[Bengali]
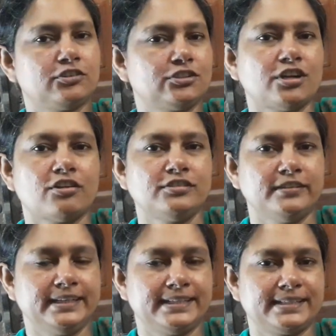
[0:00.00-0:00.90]
কত সহজ
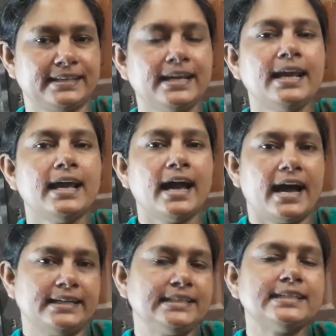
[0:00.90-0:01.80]
হয়ে গেছে
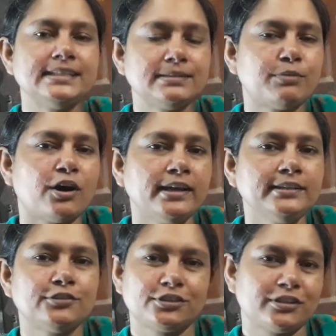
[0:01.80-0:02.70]
আর ইংরেজির ভয়
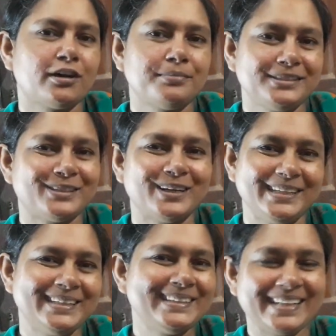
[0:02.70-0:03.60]
করতে হবে জয়
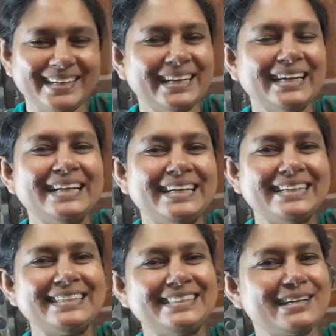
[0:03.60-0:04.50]
তাই না
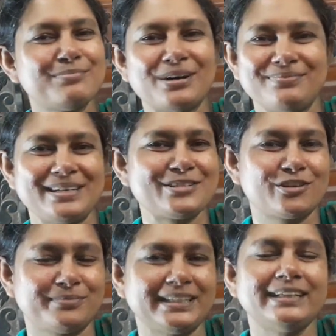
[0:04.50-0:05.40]
ইংরেজিকে ভয় পেলে
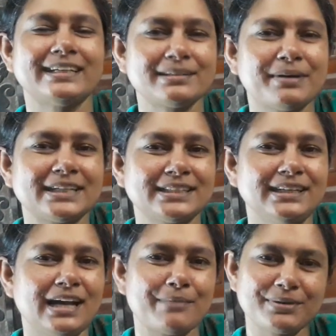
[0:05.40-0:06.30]
চলবে না এটা একটা ভাষা
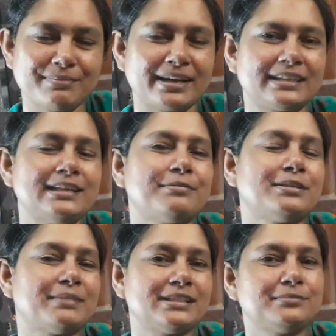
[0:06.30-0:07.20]
আমরা বাঙালি আমাদের
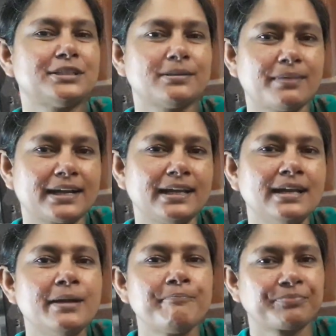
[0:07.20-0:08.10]
মাতৃভাষা বাংলা
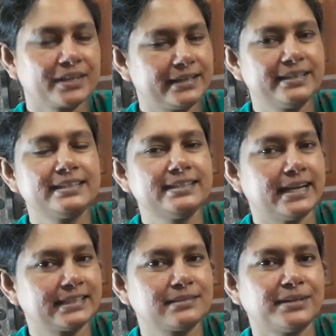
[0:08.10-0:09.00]
আর ইংরেজি
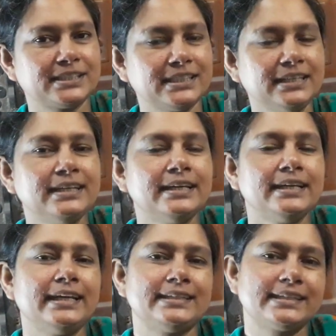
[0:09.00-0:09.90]
আরেকটি ভাষা
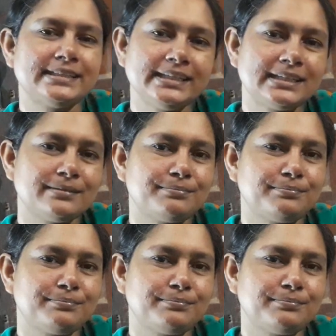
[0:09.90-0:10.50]
এটাকে শিখতে